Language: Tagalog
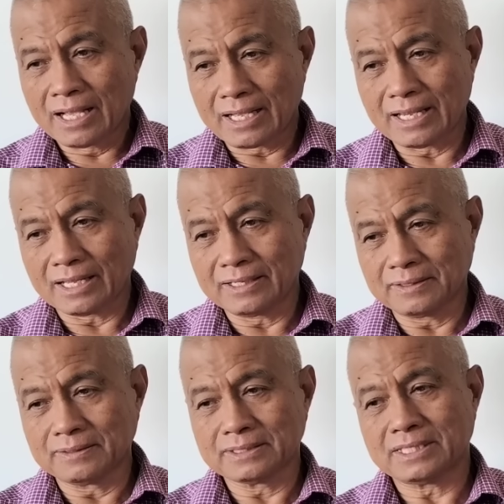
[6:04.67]
Kaya
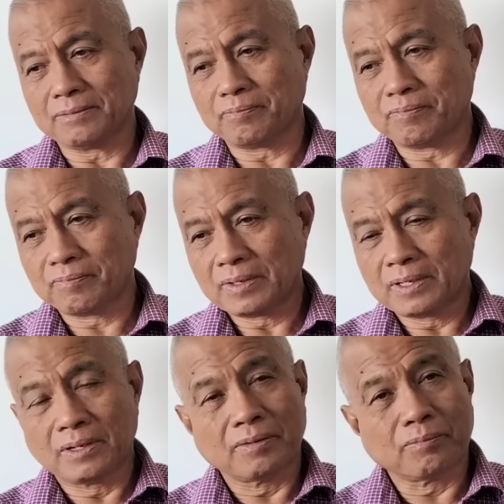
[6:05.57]
yung si
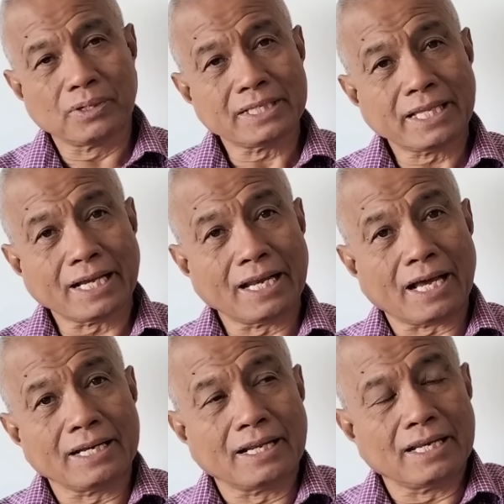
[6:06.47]
political
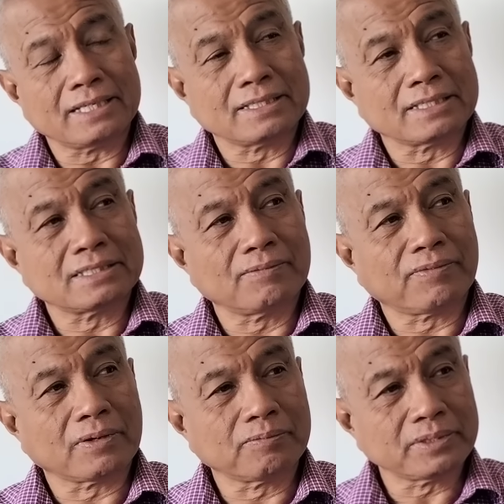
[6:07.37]
analyst na si
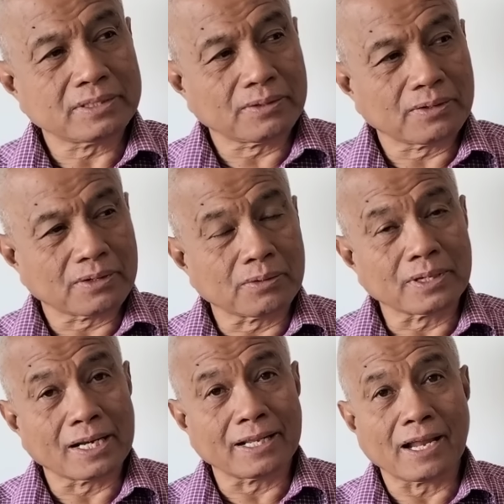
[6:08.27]
Professor
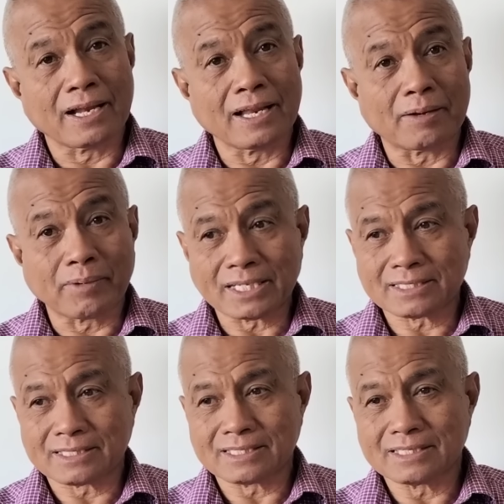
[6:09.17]
Ronald
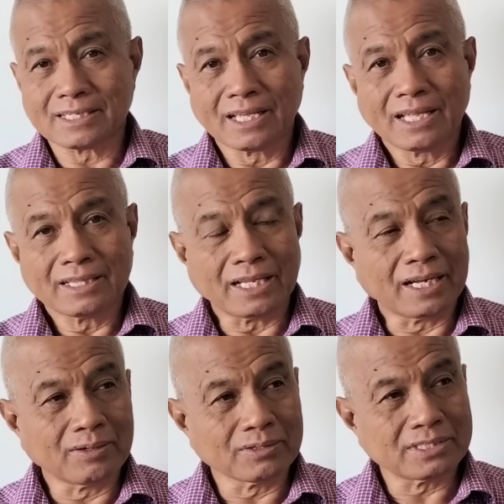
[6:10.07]
Llamas,
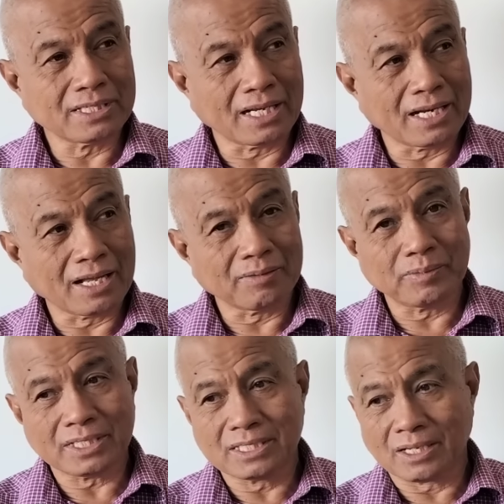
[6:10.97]
tinanong siya ng
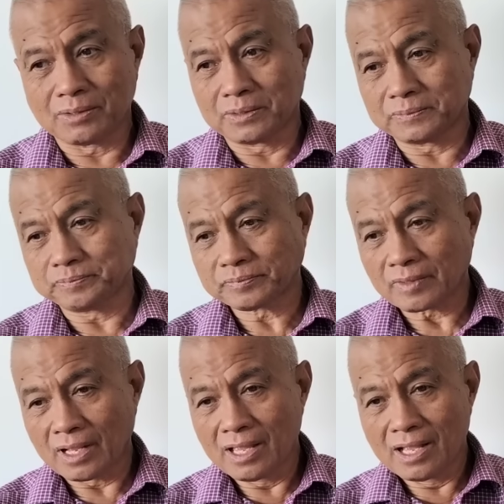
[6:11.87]
media kung
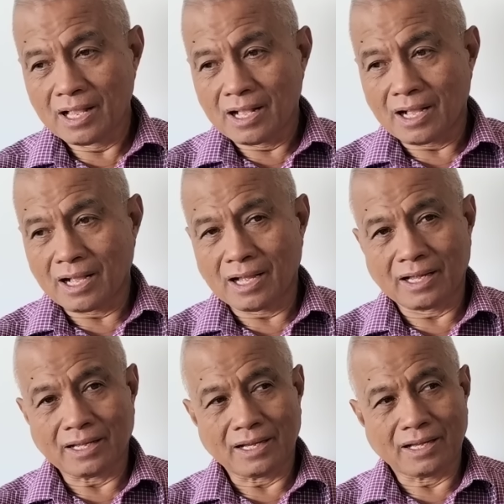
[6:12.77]
uh,
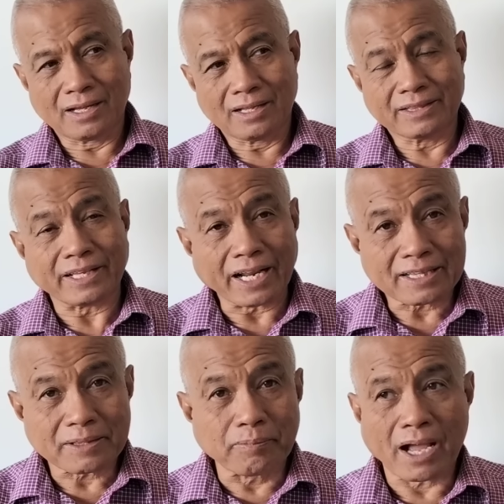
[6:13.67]
ah,
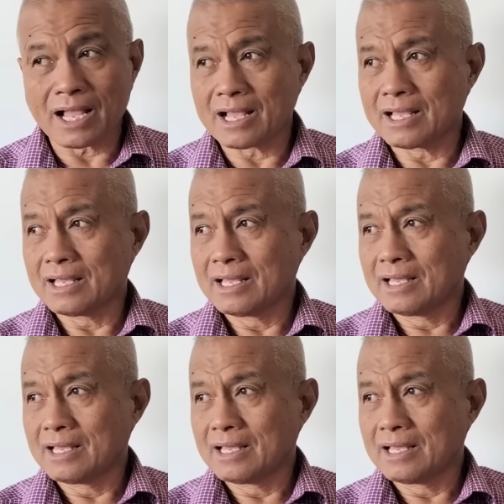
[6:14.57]
tref ba